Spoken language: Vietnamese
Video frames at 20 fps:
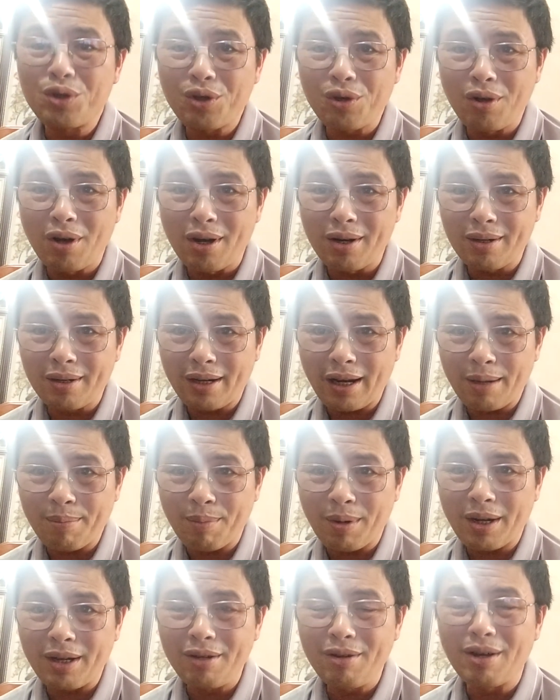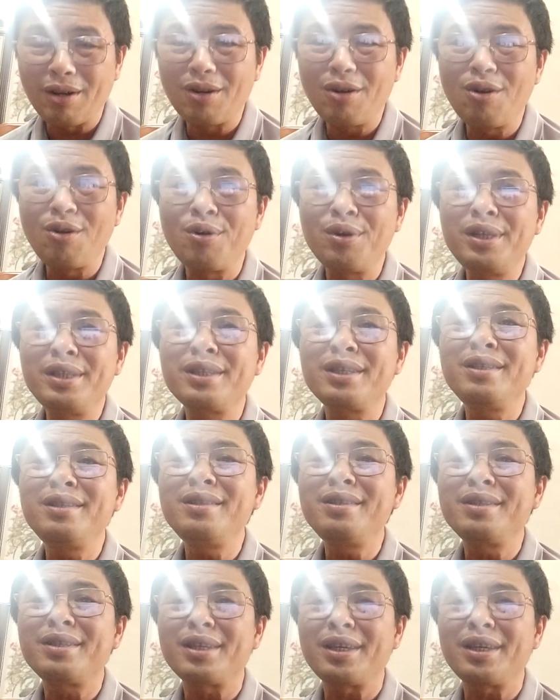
trương thành một cái đường lối chính